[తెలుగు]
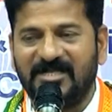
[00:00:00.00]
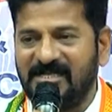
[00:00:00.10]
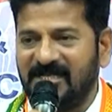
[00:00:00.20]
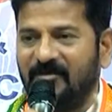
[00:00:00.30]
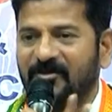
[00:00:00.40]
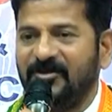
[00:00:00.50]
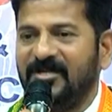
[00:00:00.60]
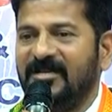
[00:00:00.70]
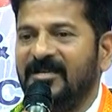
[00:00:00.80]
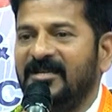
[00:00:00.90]
చేసిన
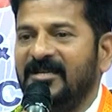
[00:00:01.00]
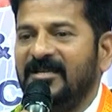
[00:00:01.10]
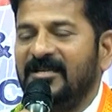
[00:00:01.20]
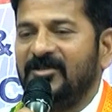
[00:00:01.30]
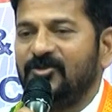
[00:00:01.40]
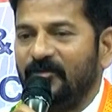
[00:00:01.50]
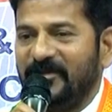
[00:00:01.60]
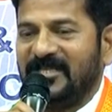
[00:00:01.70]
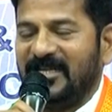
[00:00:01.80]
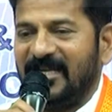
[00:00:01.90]
అభివృద్ధి
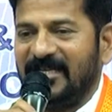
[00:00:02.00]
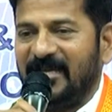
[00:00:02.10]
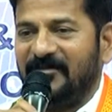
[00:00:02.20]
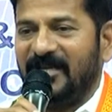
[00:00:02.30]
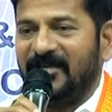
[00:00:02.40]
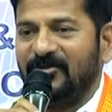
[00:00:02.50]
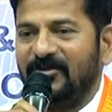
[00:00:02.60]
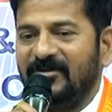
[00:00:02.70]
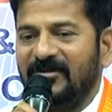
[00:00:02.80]
చూపించడానికి ఏమీ లేదు